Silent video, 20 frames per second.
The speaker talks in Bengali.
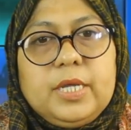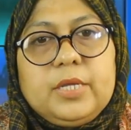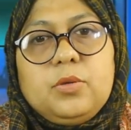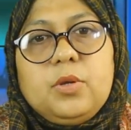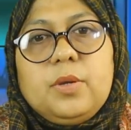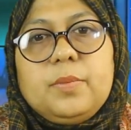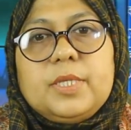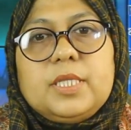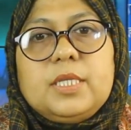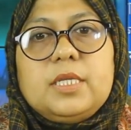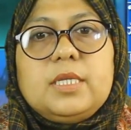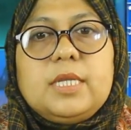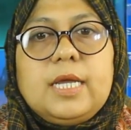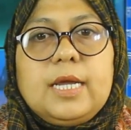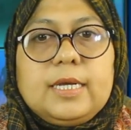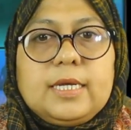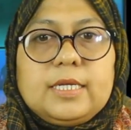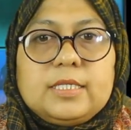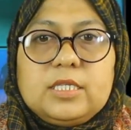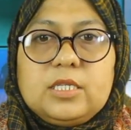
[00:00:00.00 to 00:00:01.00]
কেন আমাদের
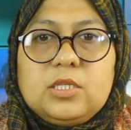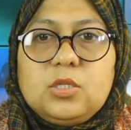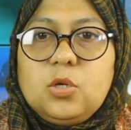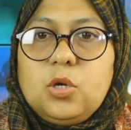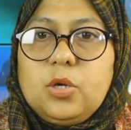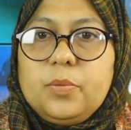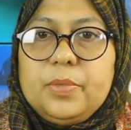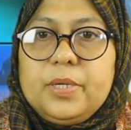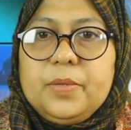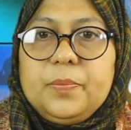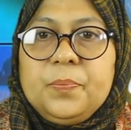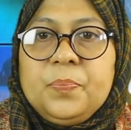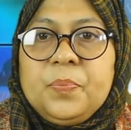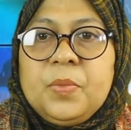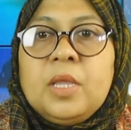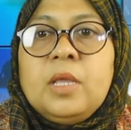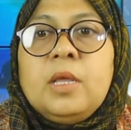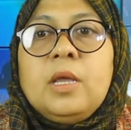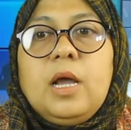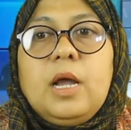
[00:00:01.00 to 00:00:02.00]
ঢাকা যেতে হবে
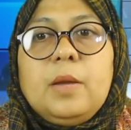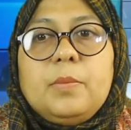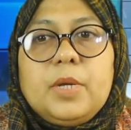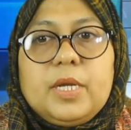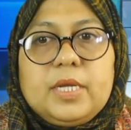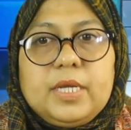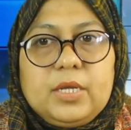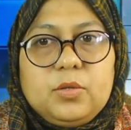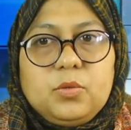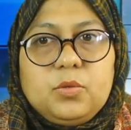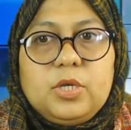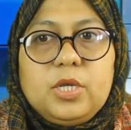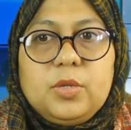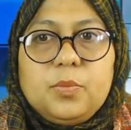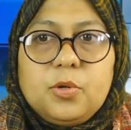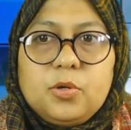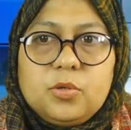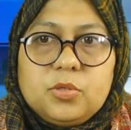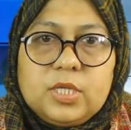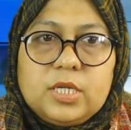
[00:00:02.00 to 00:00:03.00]
আমরা কেন
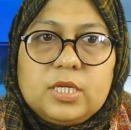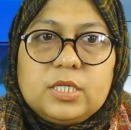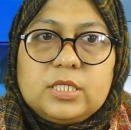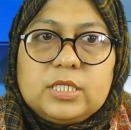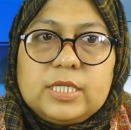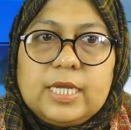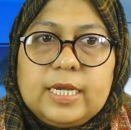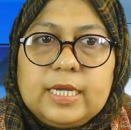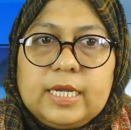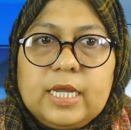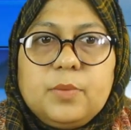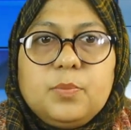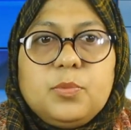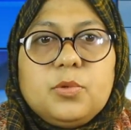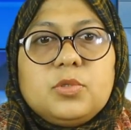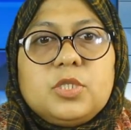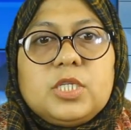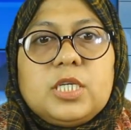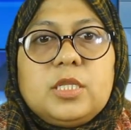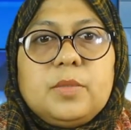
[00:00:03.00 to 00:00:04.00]
নির্ভরতার জায়গায়
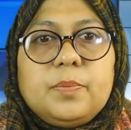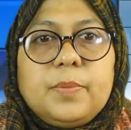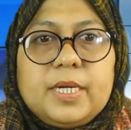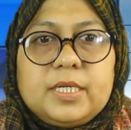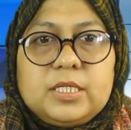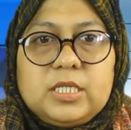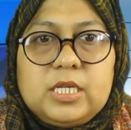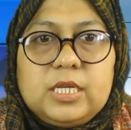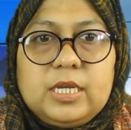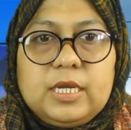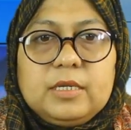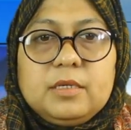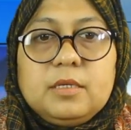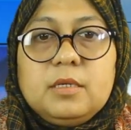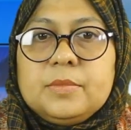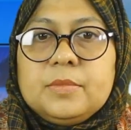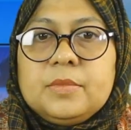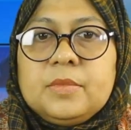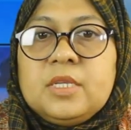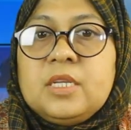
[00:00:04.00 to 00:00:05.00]
পৌঁছাতে পারছি না
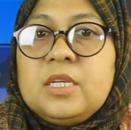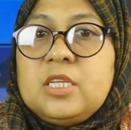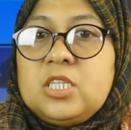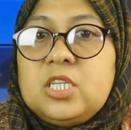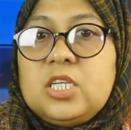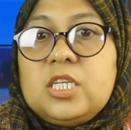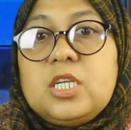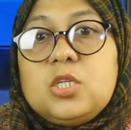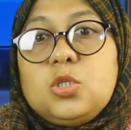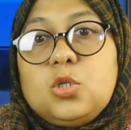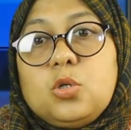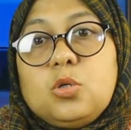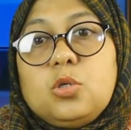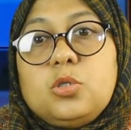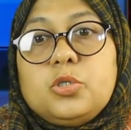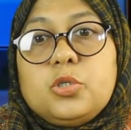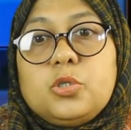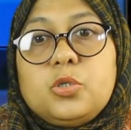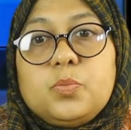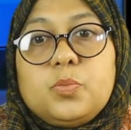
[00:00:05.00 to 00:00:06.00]
সেটা সকল
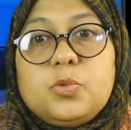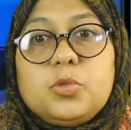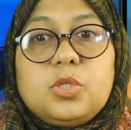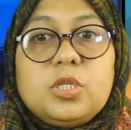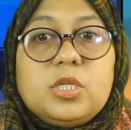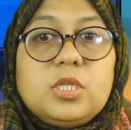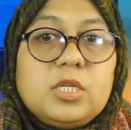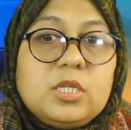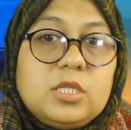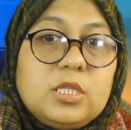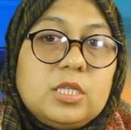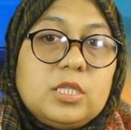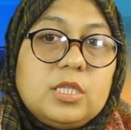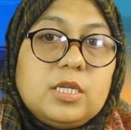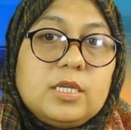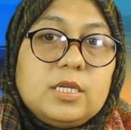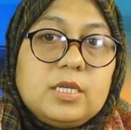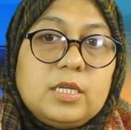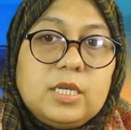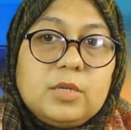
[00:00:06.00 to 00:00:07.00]

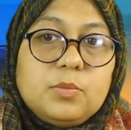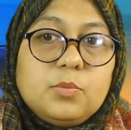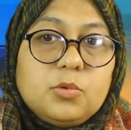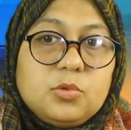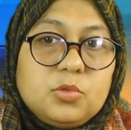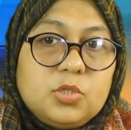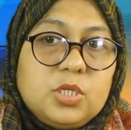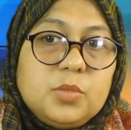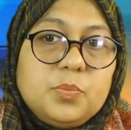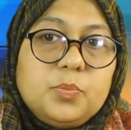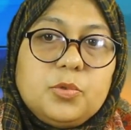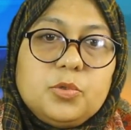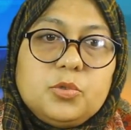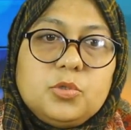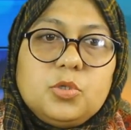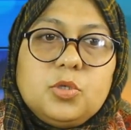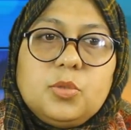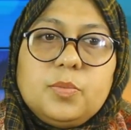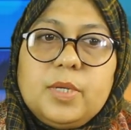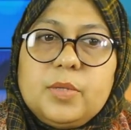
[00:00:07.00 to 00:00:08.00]
জনপ্রতিনিধিদের নিয়ে বসে
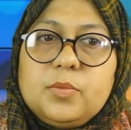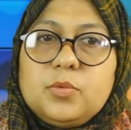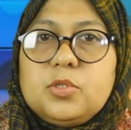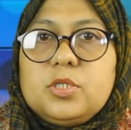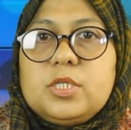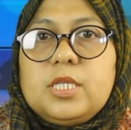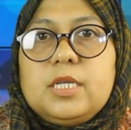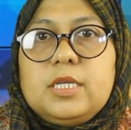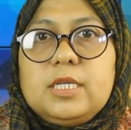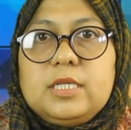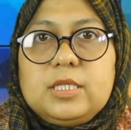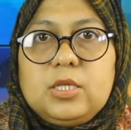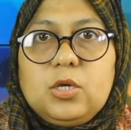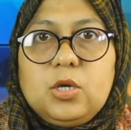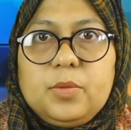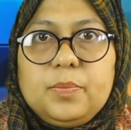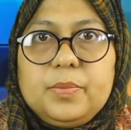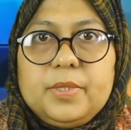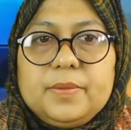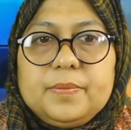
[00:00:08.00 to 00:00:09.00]
প্রয়োজনীয় ব্যবস্থা নিতে
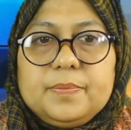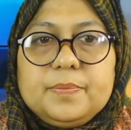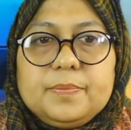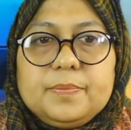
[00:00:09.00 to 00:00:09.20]
হবে